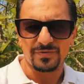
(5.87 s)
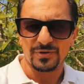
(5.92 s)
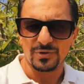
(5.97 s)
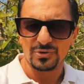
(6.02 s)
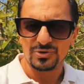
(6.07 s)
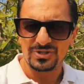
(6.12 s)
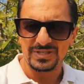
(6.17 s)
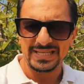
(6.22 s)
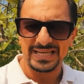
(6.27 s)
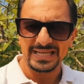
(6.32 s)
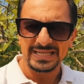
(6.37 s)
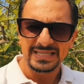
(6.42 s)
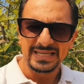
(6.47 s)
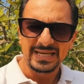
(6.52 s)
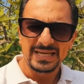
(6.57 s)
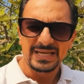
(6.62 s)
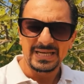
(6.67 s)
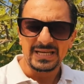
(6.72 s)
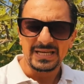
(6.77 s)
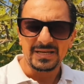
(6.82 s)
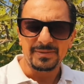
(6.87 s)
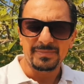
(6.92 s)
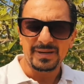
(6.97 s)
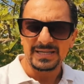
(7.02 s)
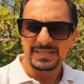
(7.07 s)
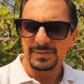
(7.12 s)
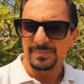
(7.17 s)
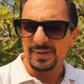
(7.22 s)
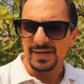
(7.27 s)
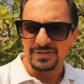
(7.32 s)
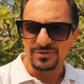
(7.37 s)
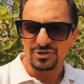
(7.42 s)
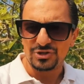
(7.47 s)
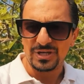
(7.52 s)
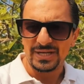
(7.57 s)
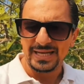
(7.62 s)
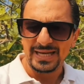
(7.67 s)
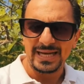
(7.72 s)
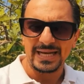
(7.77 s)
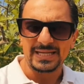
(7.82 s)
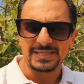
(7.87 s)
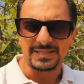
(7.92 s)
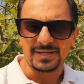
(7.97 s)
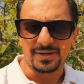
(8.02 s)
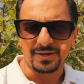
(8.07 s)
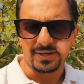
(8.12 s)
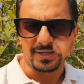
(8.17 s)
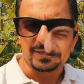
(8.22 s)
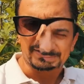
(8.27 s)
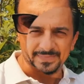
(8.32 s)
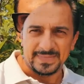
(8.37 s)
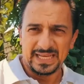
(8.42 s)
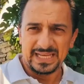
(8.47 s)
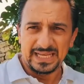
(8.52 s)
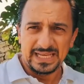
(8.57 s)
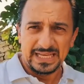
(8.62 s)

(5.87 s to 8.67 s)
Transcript: ovvero sia il mal di pancia e la diarrea.